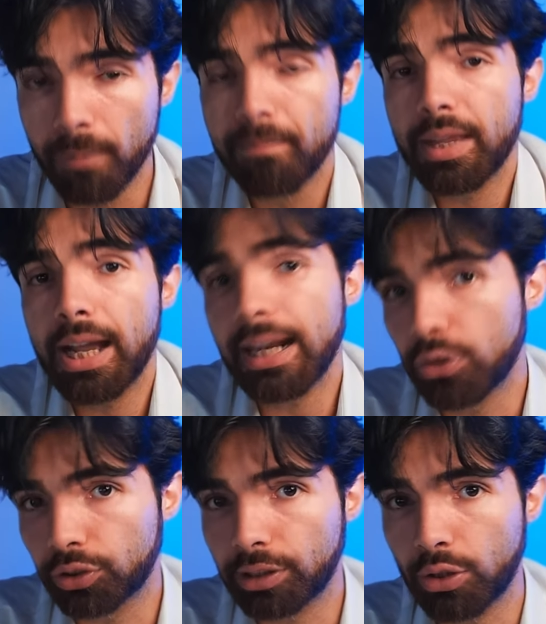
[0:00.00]
alla
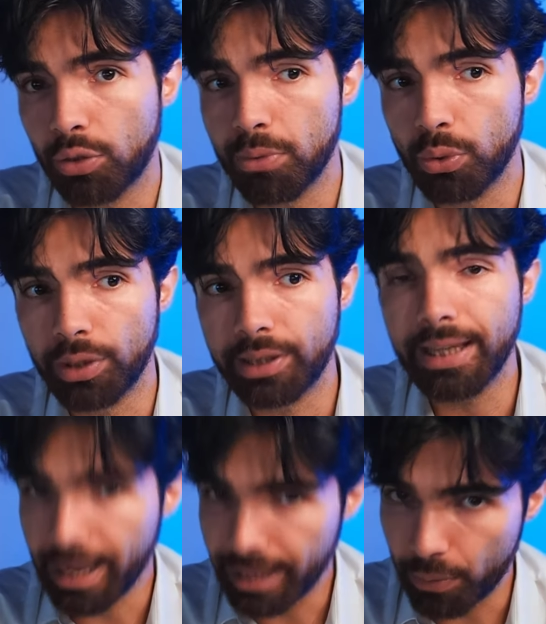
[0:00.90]
nostra community e
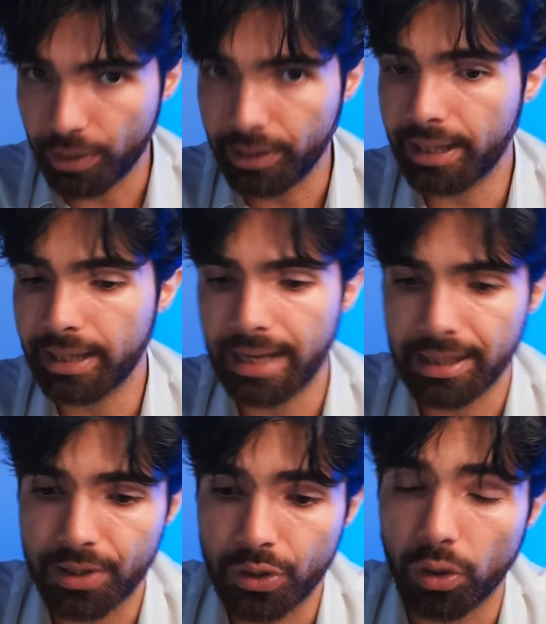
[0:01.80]
che quindi
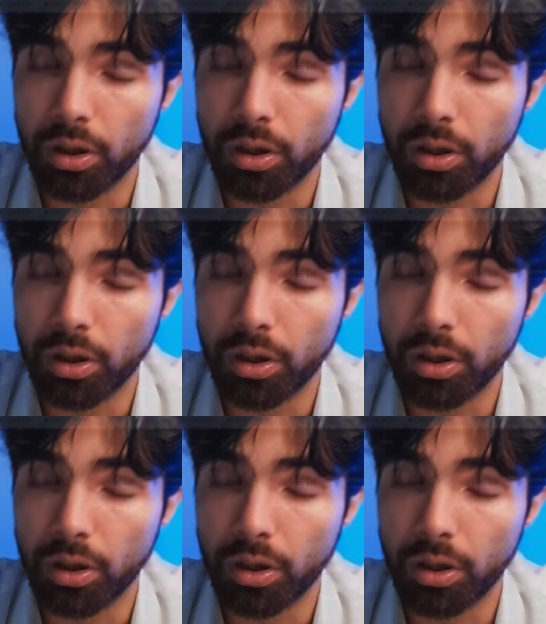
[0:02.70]
ringrazio